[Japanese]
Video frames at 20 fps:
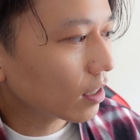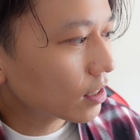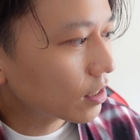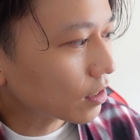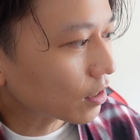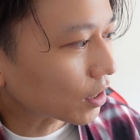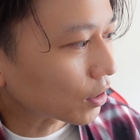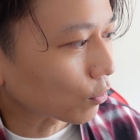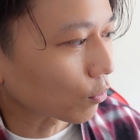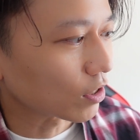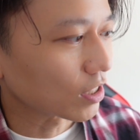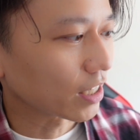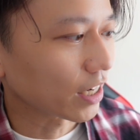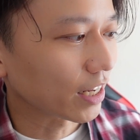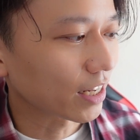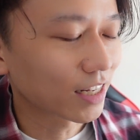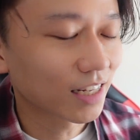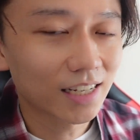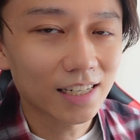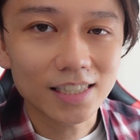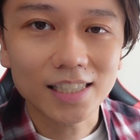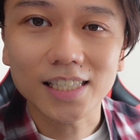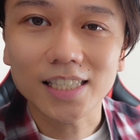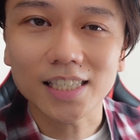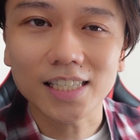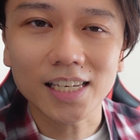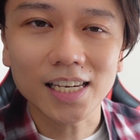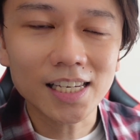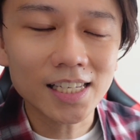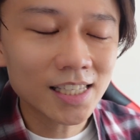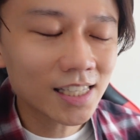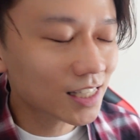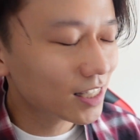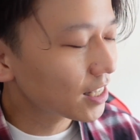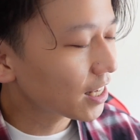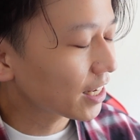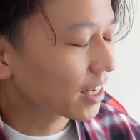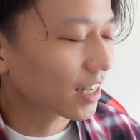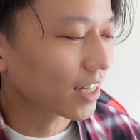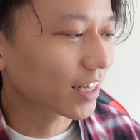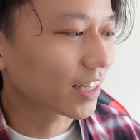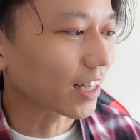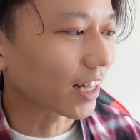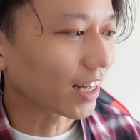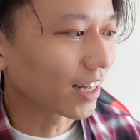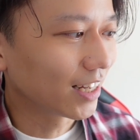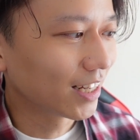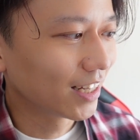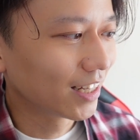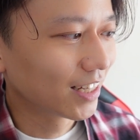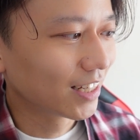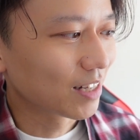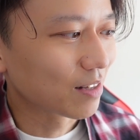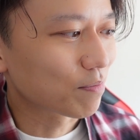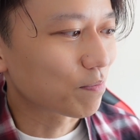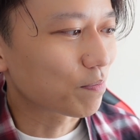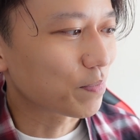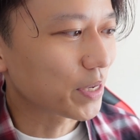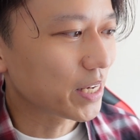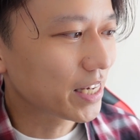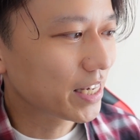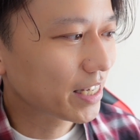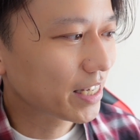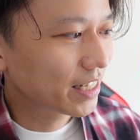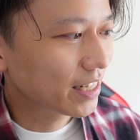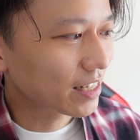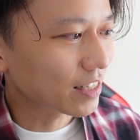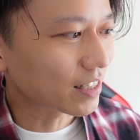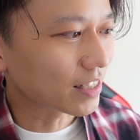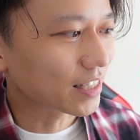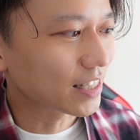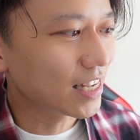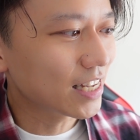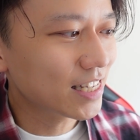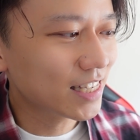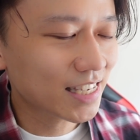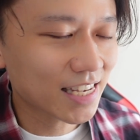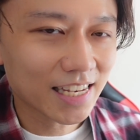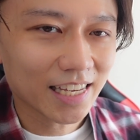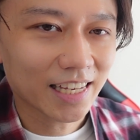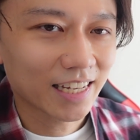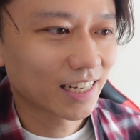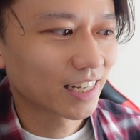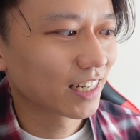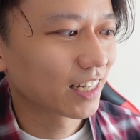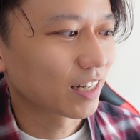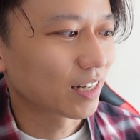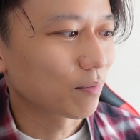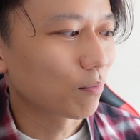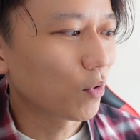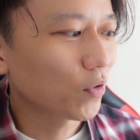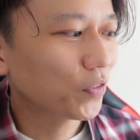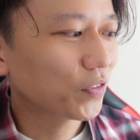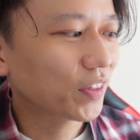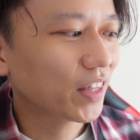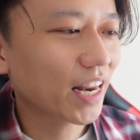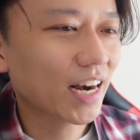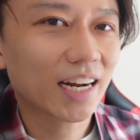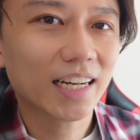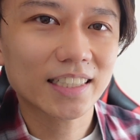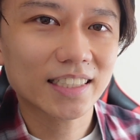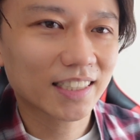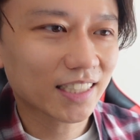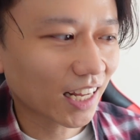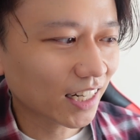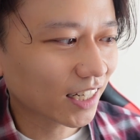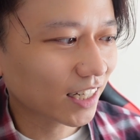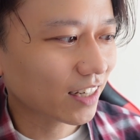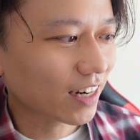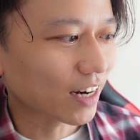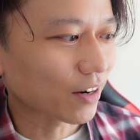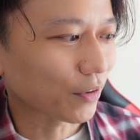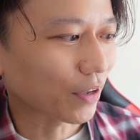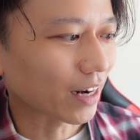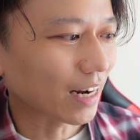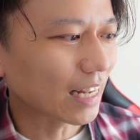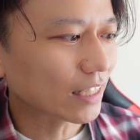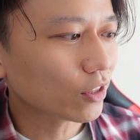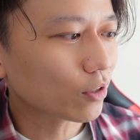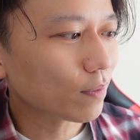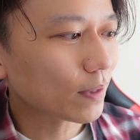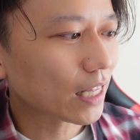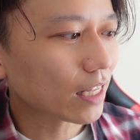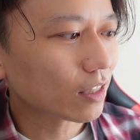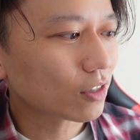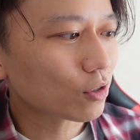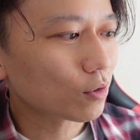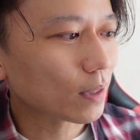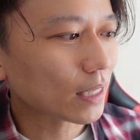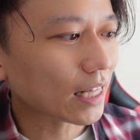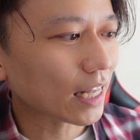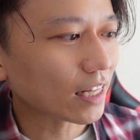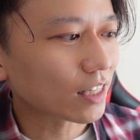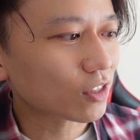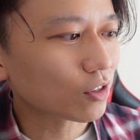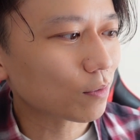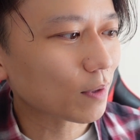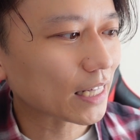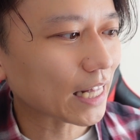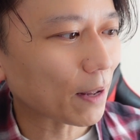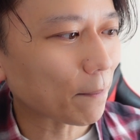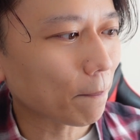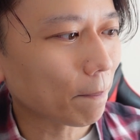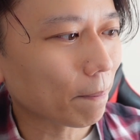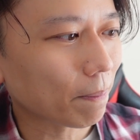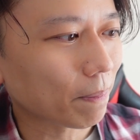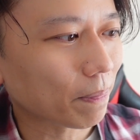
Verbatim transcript: すぎとかじゃない全然関係ないびっくり全然持ってなかったんだけどあちょっと待ってちょっと待ってちょっと待って